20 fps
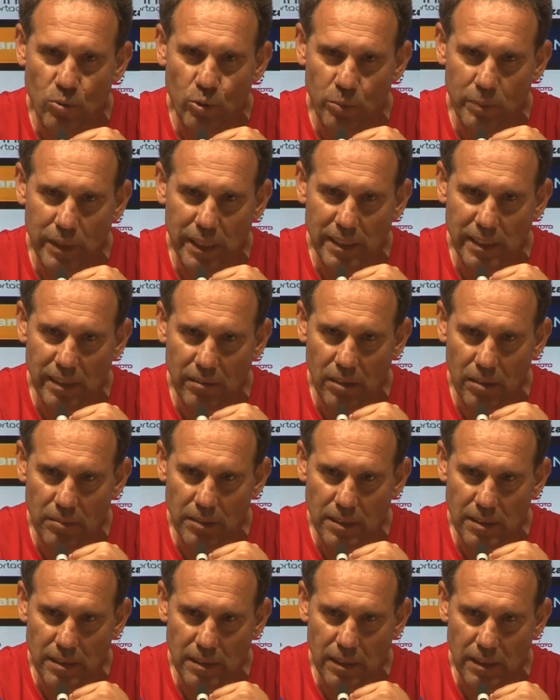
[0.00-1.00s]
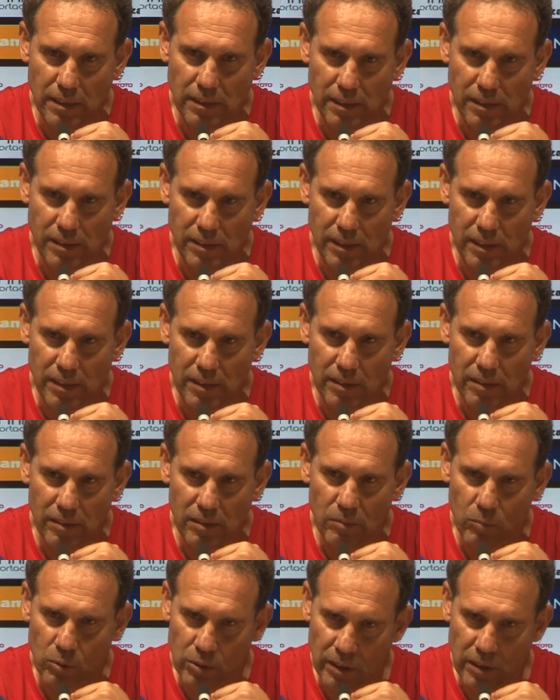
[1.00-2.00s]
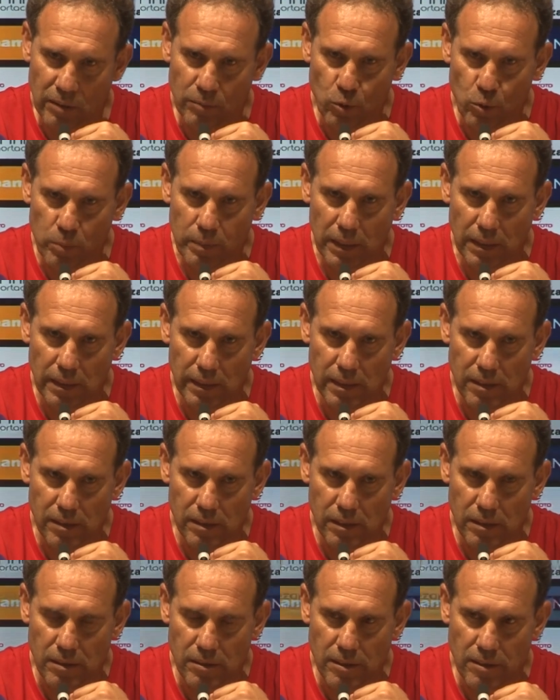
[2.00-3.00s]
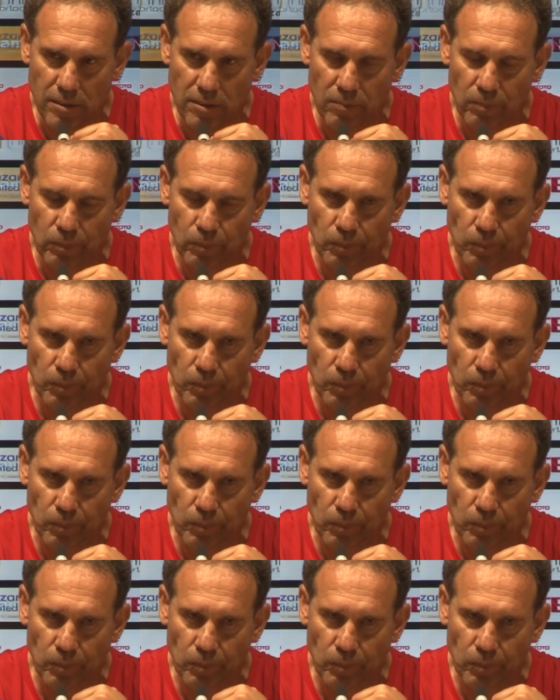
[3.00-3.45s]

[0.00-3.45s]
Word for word: duymaya devam etsin arkadaşlar. Bu takımı Süper Lig'e çıkaracağız.